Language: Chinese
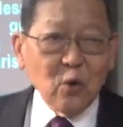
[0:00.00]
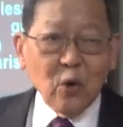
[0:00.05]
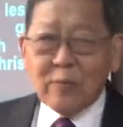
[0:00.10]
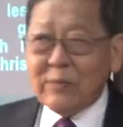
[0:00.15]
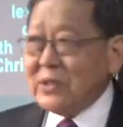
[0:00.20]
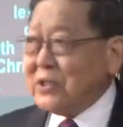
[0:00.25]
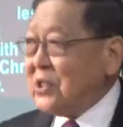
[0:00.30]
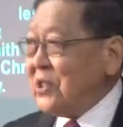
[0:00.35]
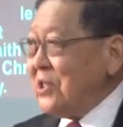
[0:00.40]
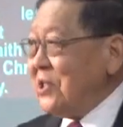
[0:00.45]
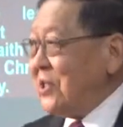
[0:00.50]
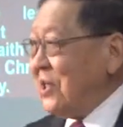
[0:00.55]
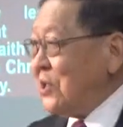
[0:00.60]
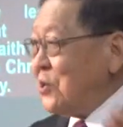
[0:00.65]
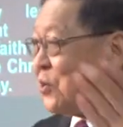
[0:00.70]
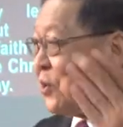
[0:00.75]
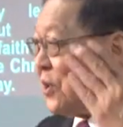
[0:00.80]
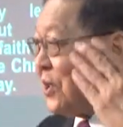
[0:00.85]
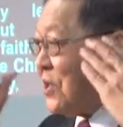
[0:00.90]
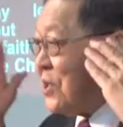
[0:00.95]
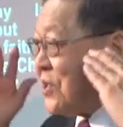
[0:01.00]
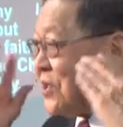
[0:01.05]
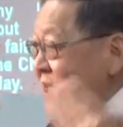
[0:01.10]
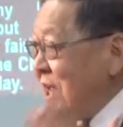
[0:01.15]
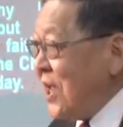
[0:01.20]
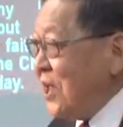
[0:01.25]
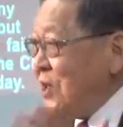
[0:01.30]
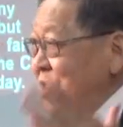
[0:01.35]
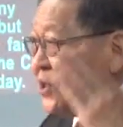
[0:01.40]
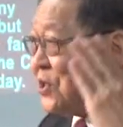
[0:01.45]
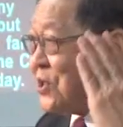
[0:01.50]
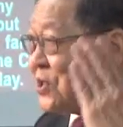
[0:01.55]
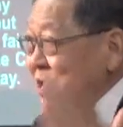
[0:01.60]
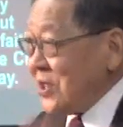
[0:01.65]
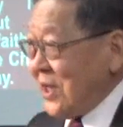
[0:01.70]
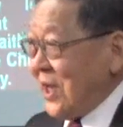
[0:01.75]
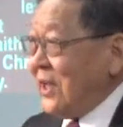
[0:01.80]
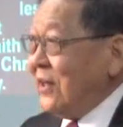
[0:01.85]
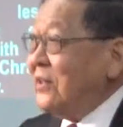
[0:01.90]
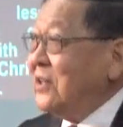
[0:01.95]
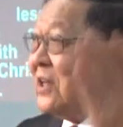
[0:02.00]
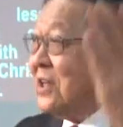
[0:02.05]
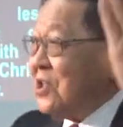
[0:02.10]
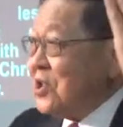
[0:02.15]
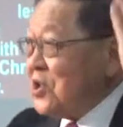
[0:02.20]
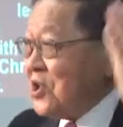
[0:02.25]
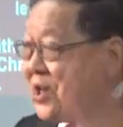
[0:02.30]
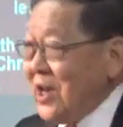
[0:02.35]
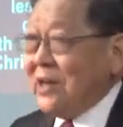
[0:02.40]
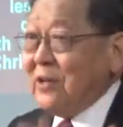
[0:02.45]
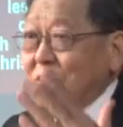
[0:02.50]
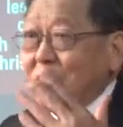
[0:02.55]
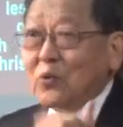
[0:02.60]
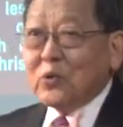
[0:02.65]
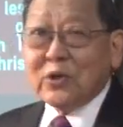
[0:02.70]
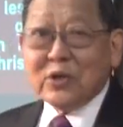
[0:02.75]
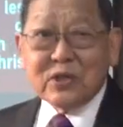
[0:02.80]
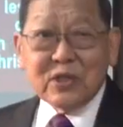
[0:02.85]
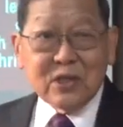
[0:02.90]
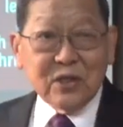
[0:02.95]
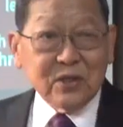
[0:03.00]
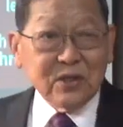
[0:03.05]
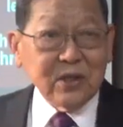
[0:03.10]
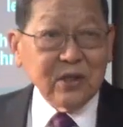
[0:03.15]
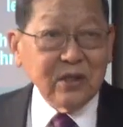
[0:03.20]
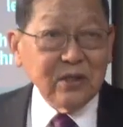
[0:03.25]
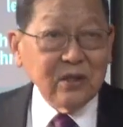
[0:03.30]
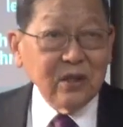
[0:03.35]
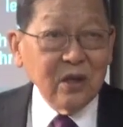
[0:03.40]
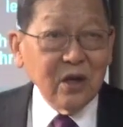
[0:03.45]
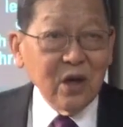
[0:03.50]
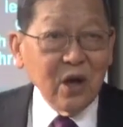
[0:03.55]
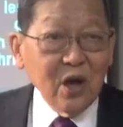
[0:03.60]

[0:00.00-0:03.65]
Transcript: 我们今天说的先贤的坚固的信心，